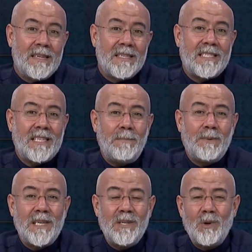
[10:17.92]

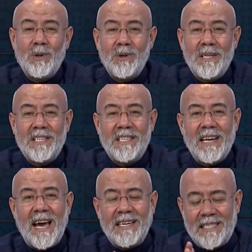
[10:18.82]
Sapkın olduğu için
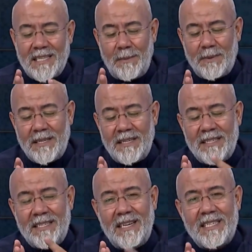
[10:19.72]
eli
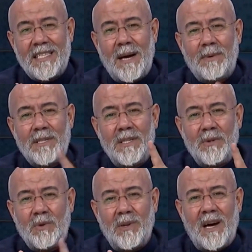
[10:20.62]
sapkın, dili
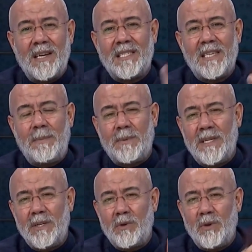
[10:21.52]
sapkın, kulağı
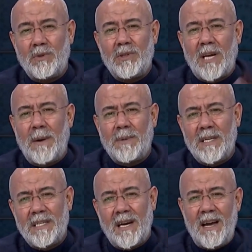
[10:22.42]
sapkın, gözü
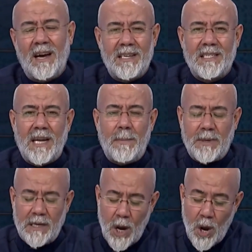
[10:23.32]
sapkın, ayağı
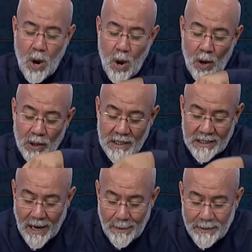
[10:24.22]
sapkın
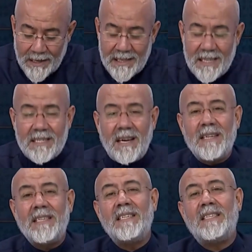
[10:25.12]
sapkın
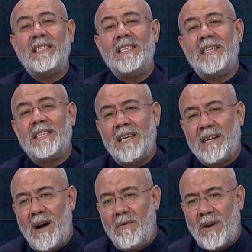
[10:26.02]
insanın gittiği yerde
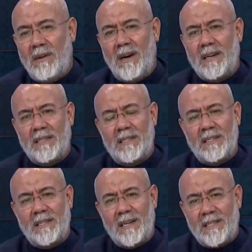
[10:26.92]
kavga vardır,
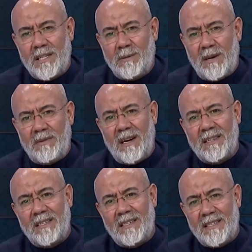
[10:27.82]
tartışma
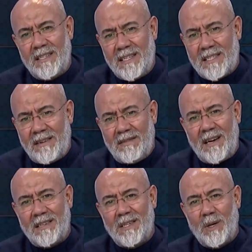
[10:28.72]
vardır, niza
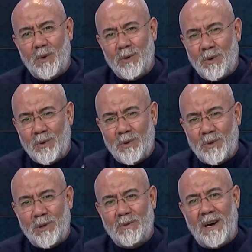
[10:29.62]
vardır,
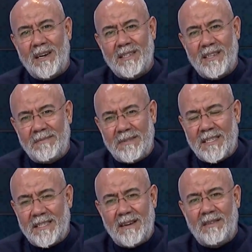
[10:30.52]
huzursuzluk vardır,
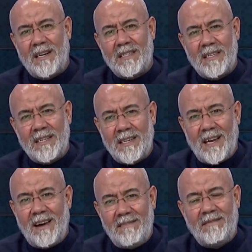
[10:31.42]
fitne vardır,
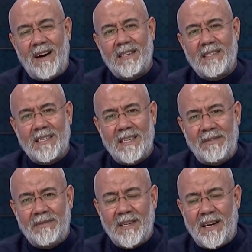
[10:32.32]
yalan vardır,
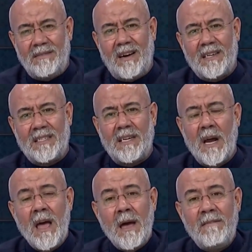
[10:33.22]
iftira vardır.
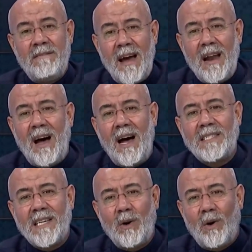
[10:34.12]

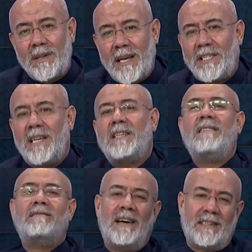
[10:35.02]
Velhasıl orada
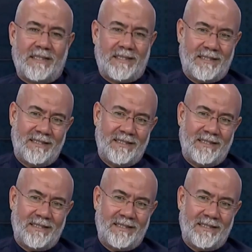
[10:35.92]
şeytan vardır.